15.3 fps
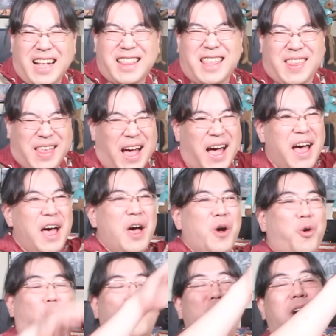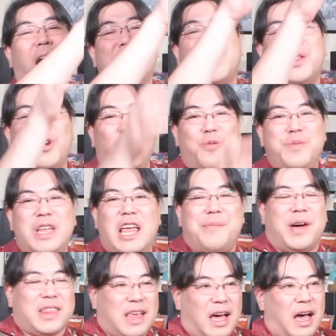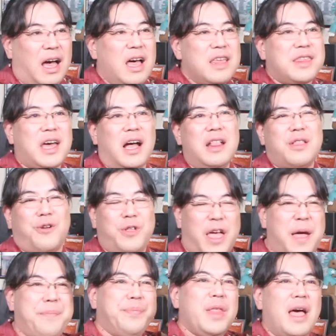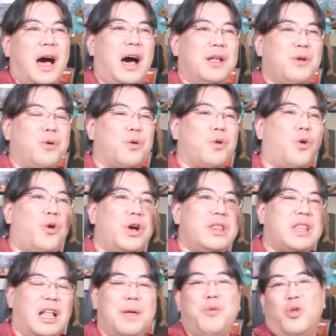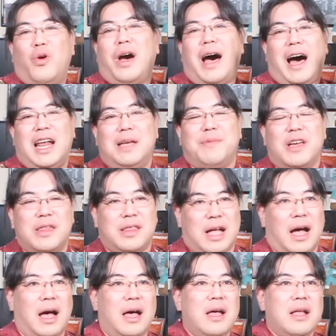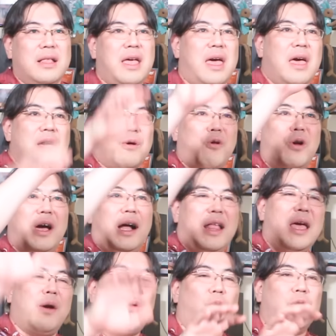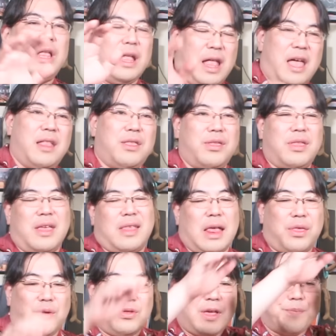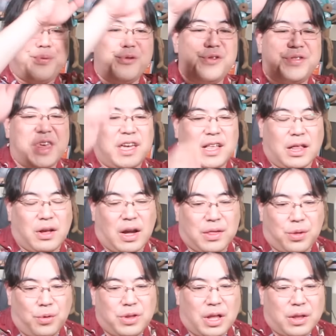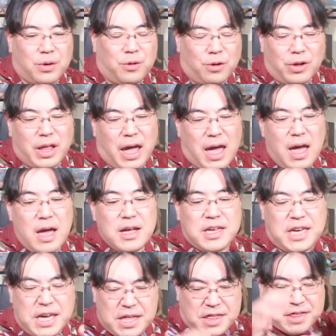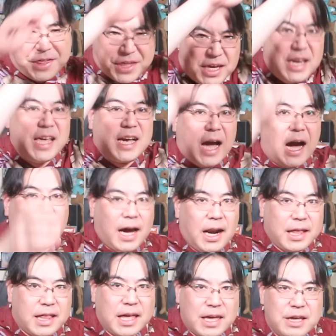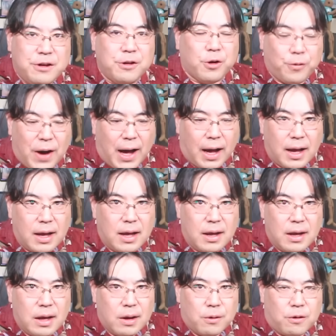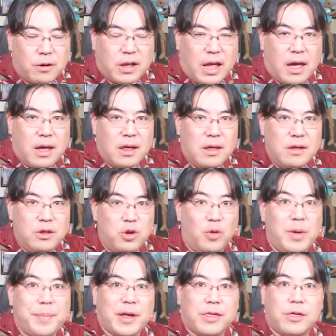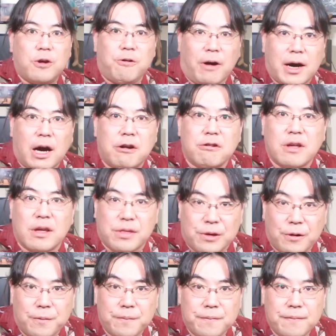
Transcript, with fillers: だってさ、告発状を見ればさ、ちゃんとね、あの、こういったね、ものがありました。で、これがね、こうでね、つってさ、そんな分析だとかそういったところで、きっちり書かれているのは、これね、読めばすぐわかるんですよ。